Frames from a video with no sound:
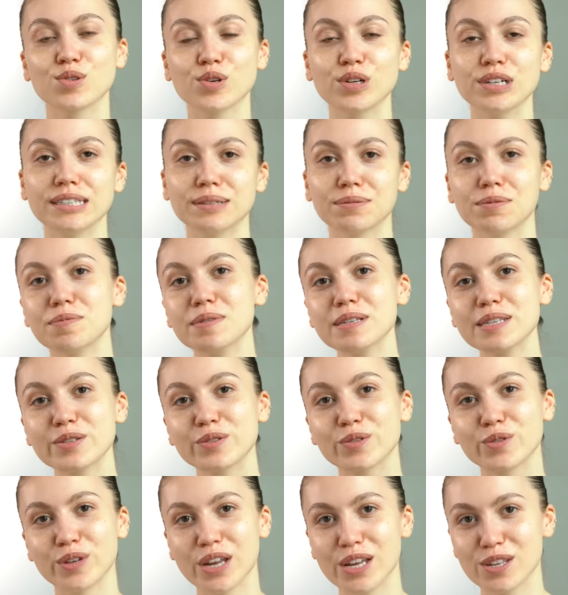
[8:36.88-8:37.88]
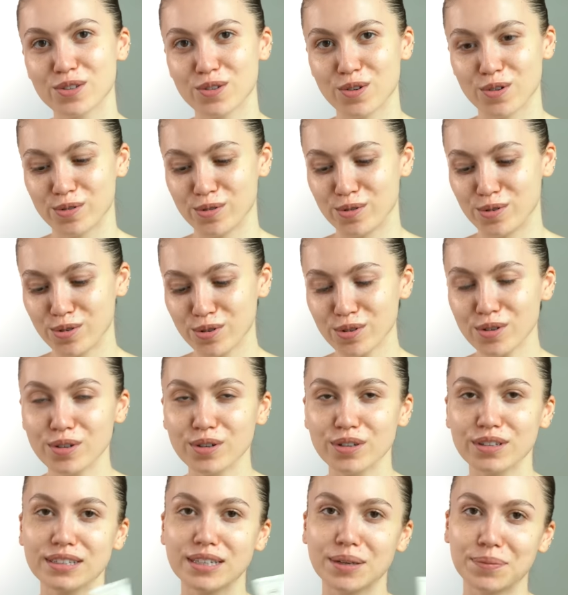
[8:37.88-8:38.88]
Son adımımız güneş koruyucu.
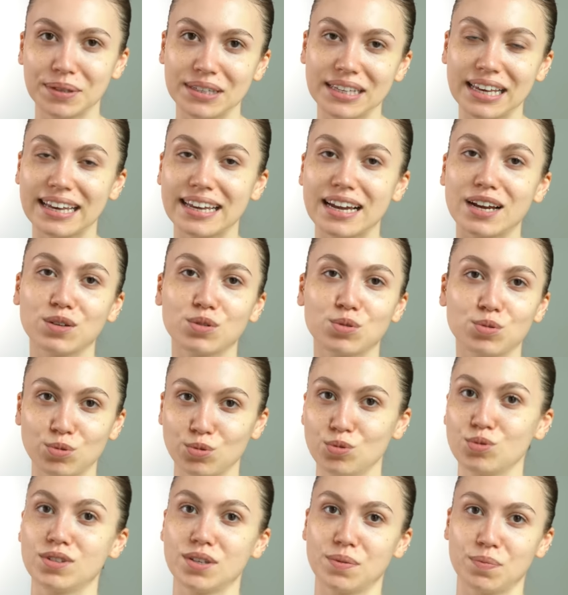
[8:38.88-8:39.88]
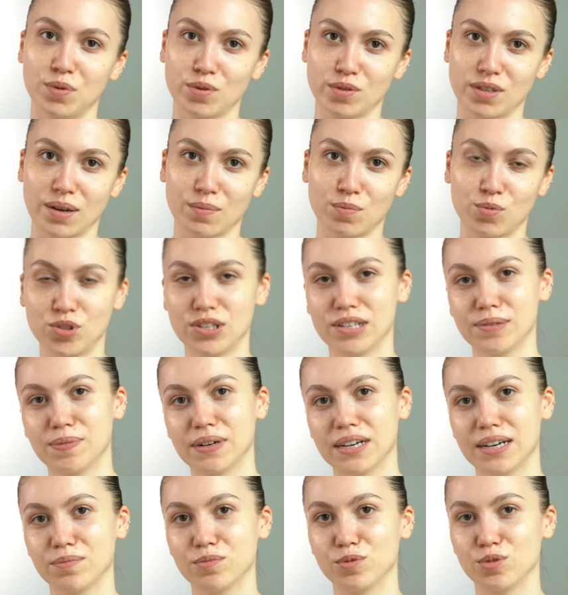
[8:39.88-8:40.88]
Tabii ki eğer gündüz yapıyorsak bu cilt
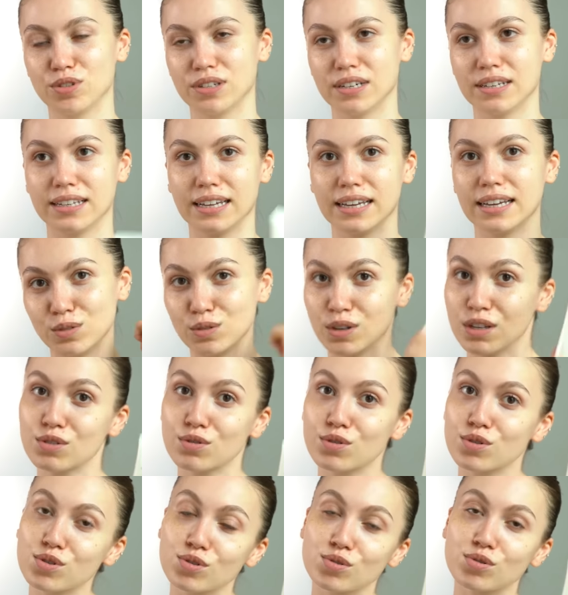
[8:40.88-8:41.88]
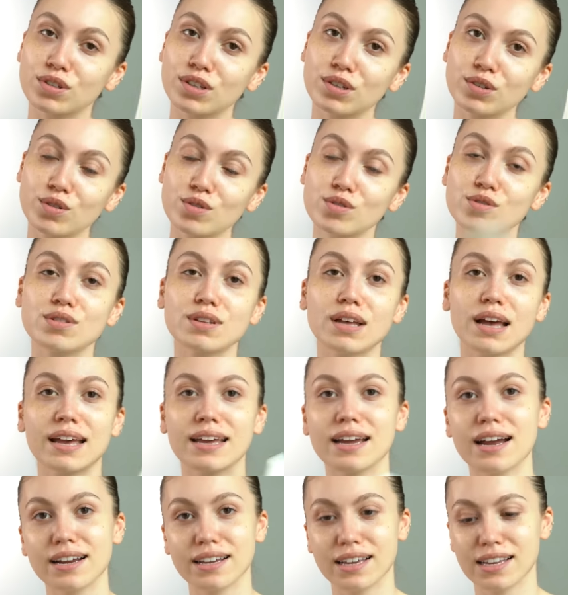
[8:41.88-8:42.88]
bakım rutinini güneş koruyucu kullanıyoruz.
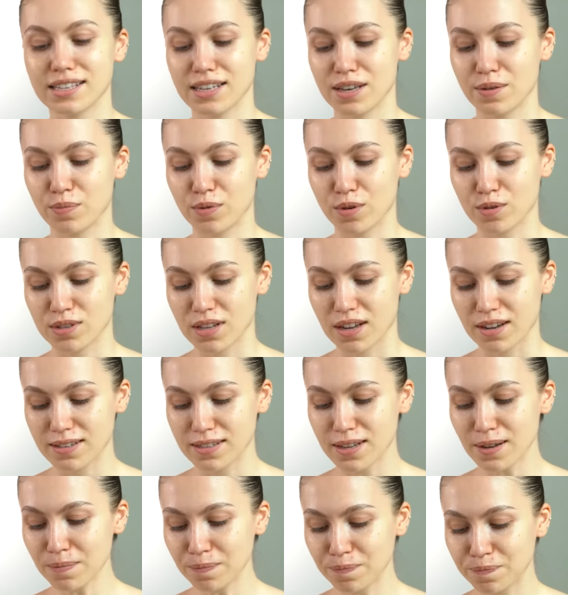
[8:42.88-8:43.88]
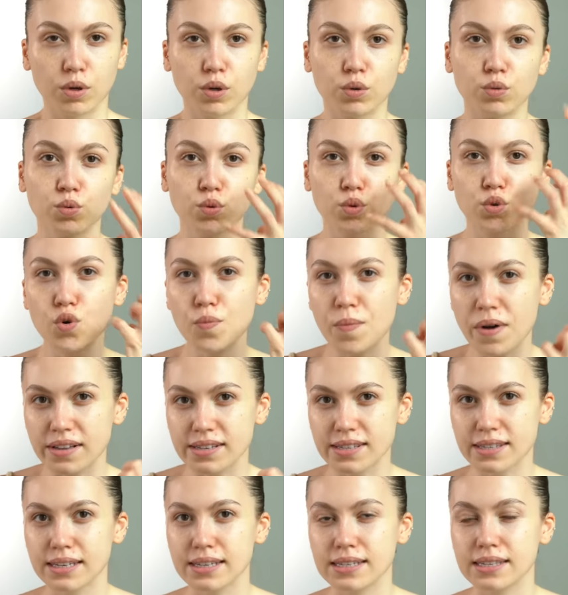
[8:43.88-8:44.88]
Eğer gece yapıyorsak da böyle uyku
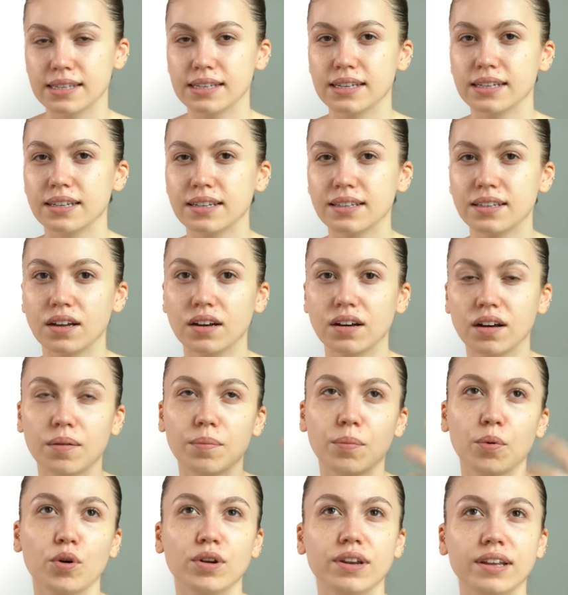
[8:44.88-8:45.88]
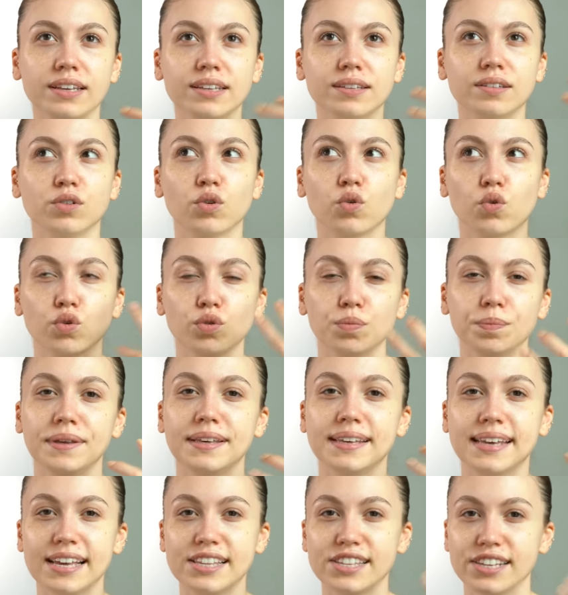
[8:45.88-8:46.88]
maskesi ya da daha böyle yoğun bir
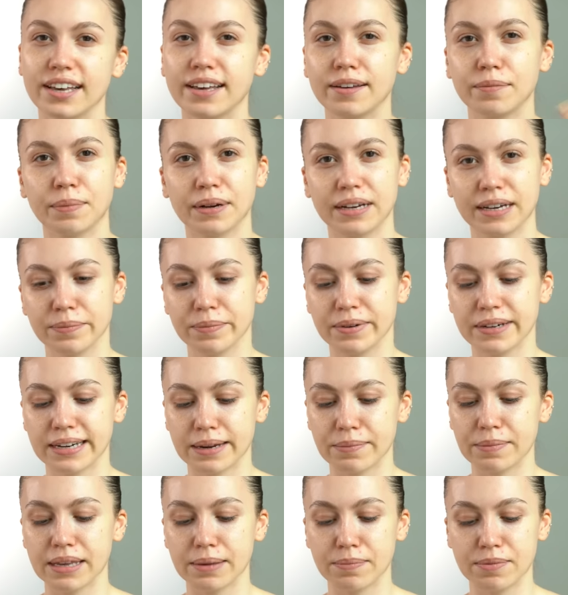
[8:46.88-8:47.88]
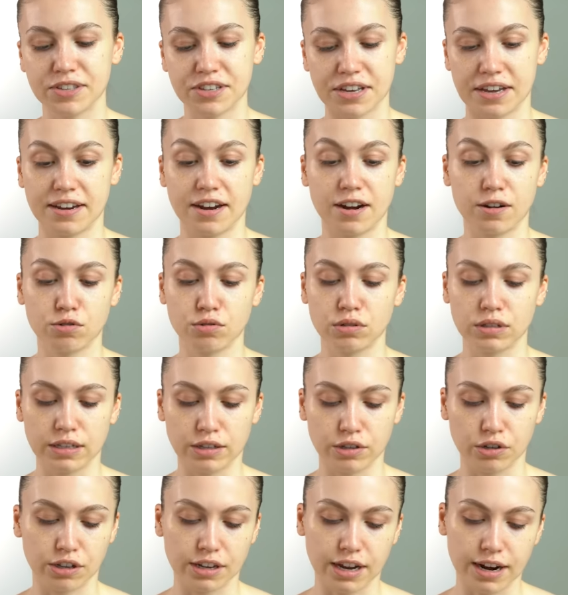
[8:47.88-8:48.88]
gece bakım kremi gibi şeyler
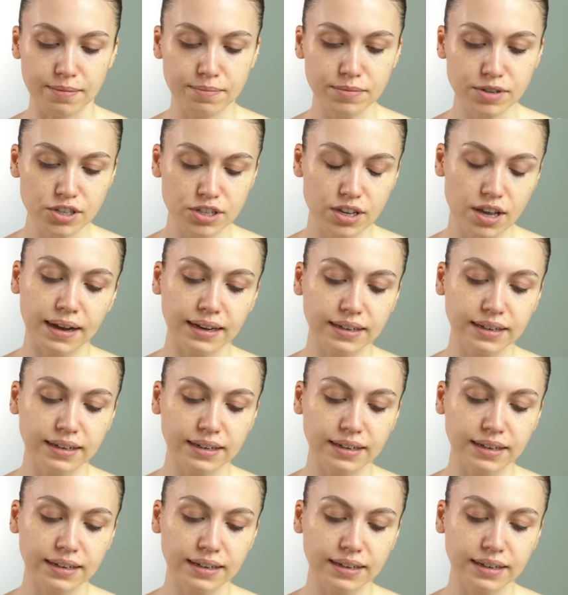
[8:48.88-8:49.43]
kullanıyorlarmış.